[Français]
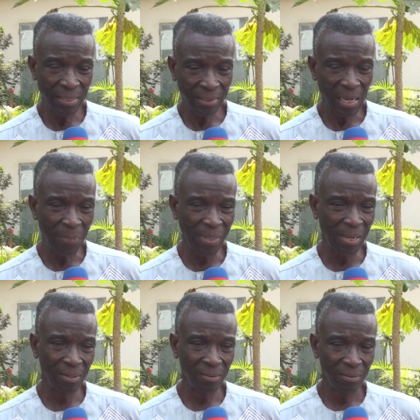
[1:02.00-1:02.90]
très
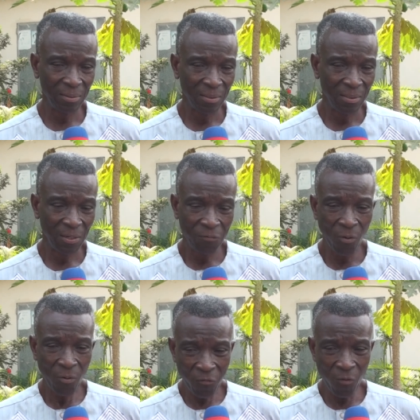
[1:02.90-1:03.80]
capital. Il
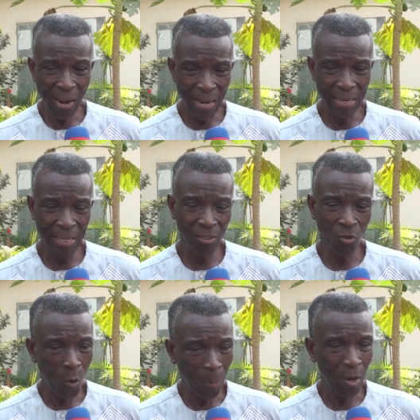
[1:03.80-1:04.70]
faut, il faut aller de
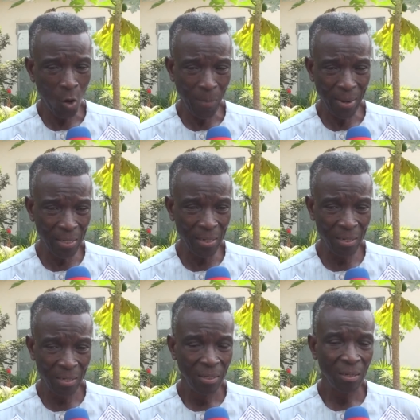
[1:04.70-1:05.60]
compagnie en compagnie,
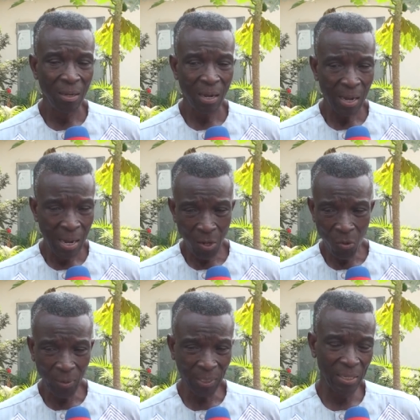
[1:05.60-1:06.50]

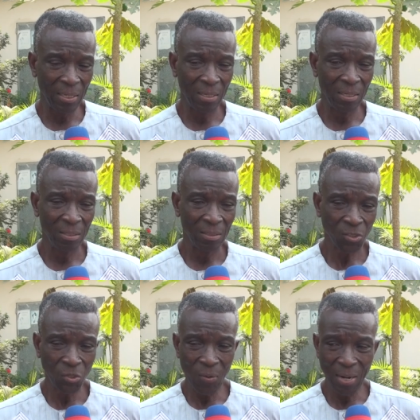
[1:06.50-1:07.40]
rencontrer
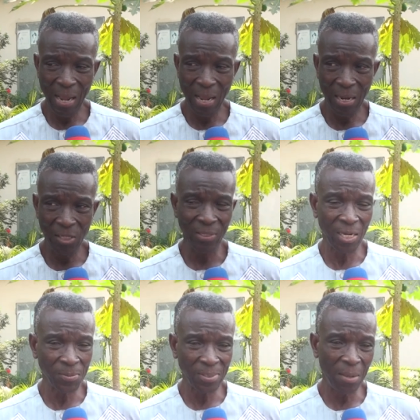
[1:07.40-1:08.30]
ceux-là qui sont les
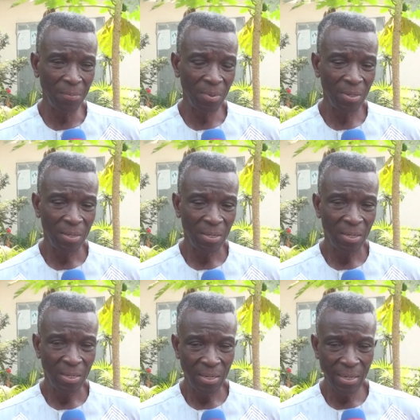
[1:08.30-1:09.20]
responsables
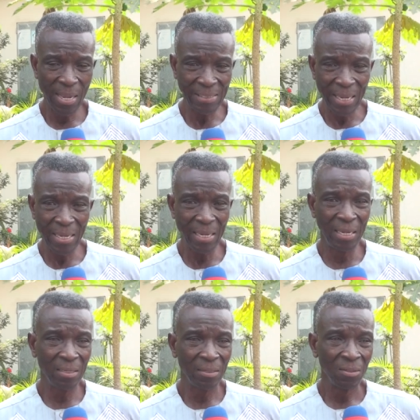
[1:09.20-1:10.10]
et essayer
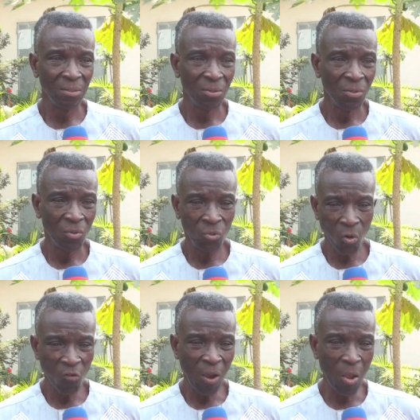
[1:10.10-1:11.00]
de
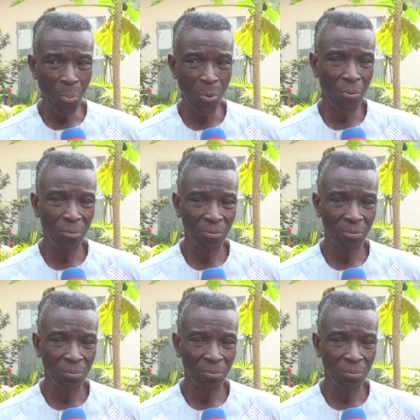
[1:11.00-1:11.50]
revoir un peu.